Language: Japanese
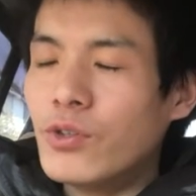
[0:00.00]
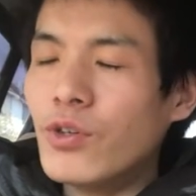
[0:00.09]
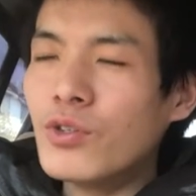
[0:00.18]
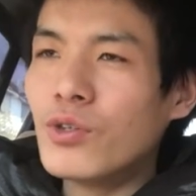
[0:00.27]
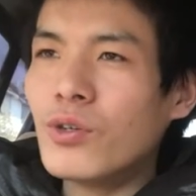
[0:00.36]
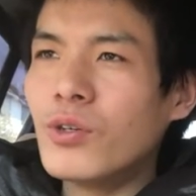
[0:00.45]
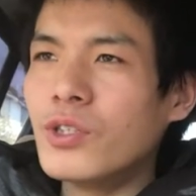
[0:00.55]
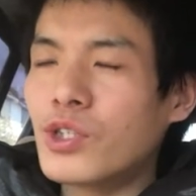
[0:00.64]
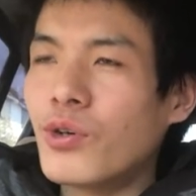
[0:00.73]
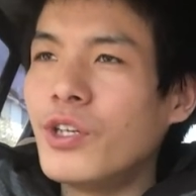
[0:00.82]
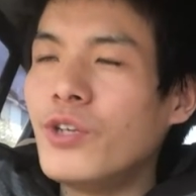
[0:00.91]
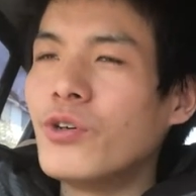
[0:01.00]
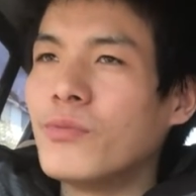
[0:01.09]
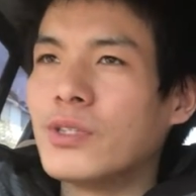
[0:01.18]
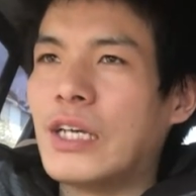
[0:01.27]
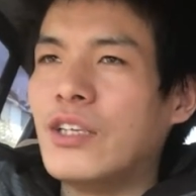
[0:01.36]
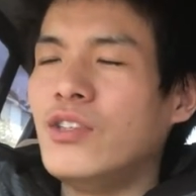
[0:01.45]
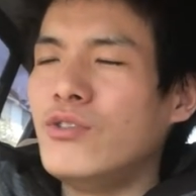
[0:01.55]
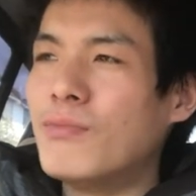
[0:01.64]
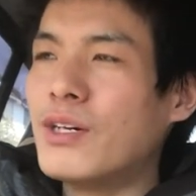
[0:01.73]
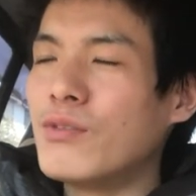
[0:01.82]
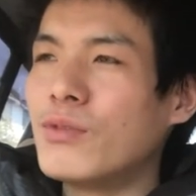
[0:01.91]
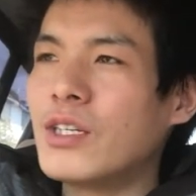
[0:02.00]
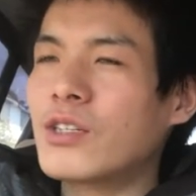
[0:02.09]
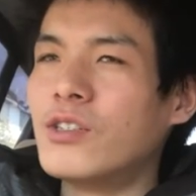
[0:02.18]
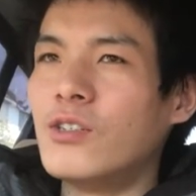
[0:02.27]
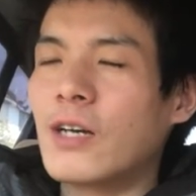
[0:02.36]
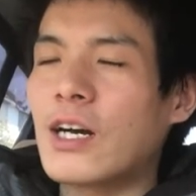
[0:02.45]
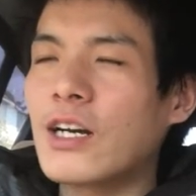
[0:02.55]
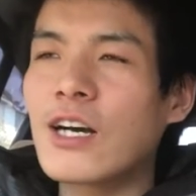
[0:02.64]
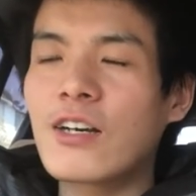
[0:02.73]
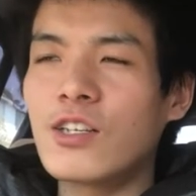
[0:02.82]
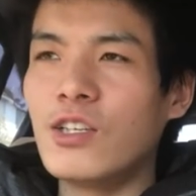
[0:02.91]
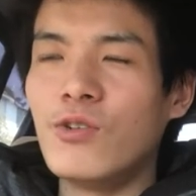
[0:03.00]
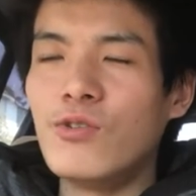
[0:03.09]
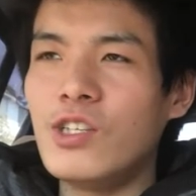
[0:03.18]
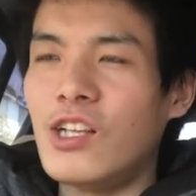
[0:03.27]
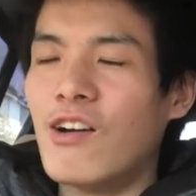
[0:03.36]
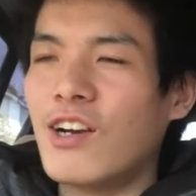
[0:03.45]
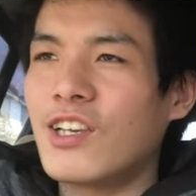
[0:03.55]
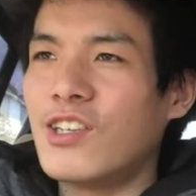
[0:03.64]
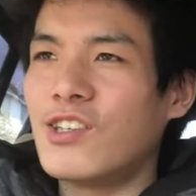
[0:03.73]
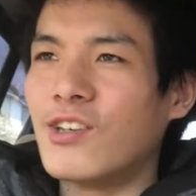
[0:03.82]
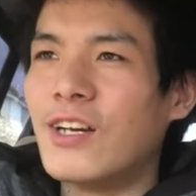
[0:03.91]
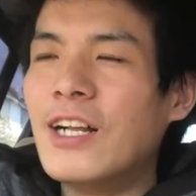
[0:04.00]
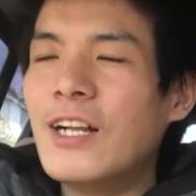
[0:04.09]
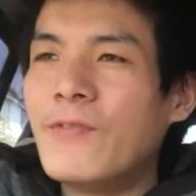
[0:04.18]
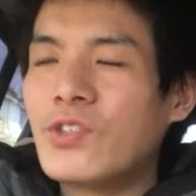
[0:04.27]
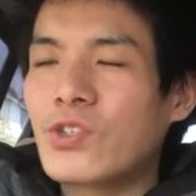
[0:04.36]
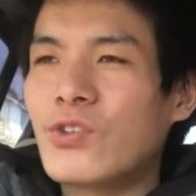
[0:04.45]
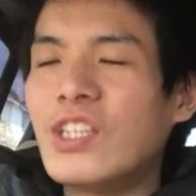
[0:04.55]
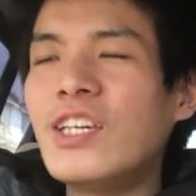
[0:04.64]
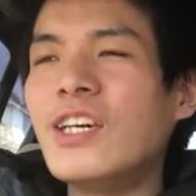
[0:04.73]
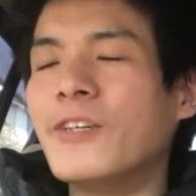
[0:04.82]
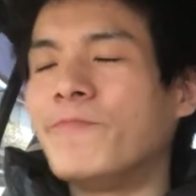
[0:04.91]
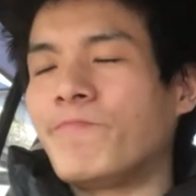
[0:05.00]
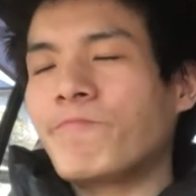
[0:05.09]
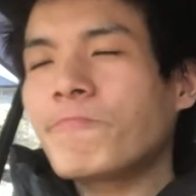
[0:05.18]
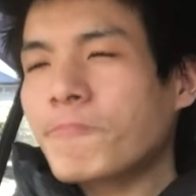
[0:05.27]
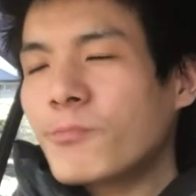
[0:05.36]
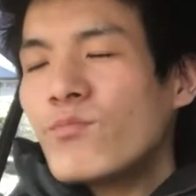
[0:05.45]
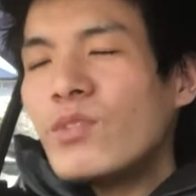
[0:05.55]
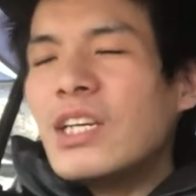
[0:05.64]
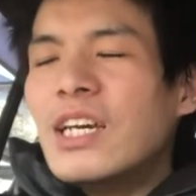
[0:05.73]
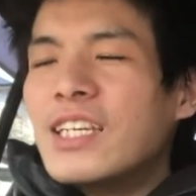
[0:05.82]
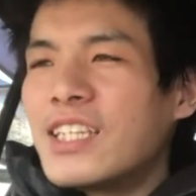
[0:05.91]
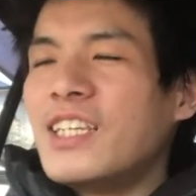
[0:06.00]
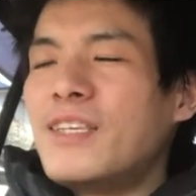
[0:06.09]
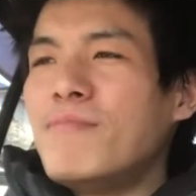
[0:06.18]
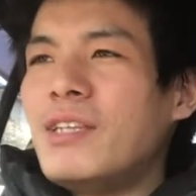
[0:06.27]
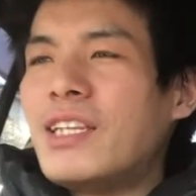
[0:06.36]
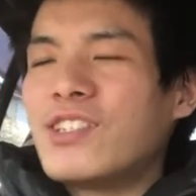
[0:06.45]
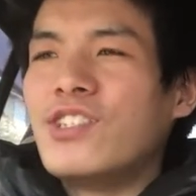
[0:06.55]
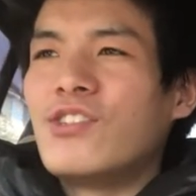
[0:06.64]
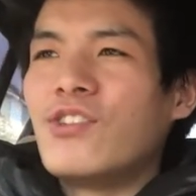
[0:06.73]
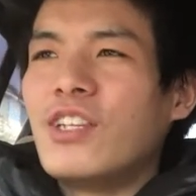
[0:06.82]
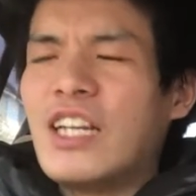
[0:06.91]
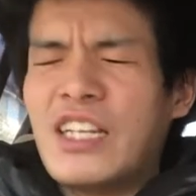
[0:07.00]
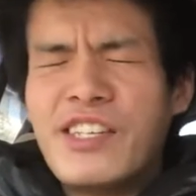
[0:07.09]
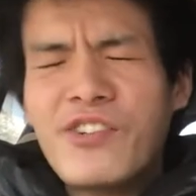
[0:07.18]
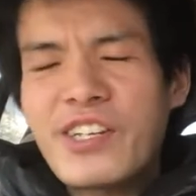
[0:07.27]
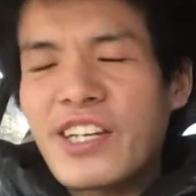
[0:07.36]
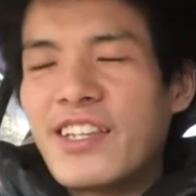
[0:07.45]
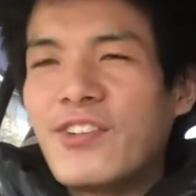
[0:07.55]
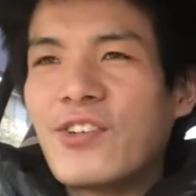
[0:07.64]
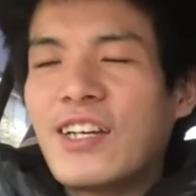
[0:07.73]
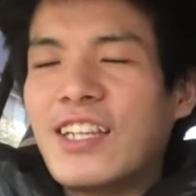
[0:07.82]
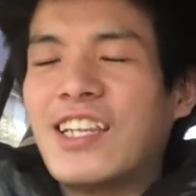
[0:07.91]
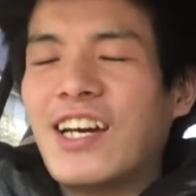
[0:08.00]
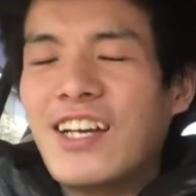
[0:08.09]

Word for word: うどんの消費量もさ言うまでもなく香川が日本一なわけですよそこで最近見たツイートでなんじゃこりゃってのがあった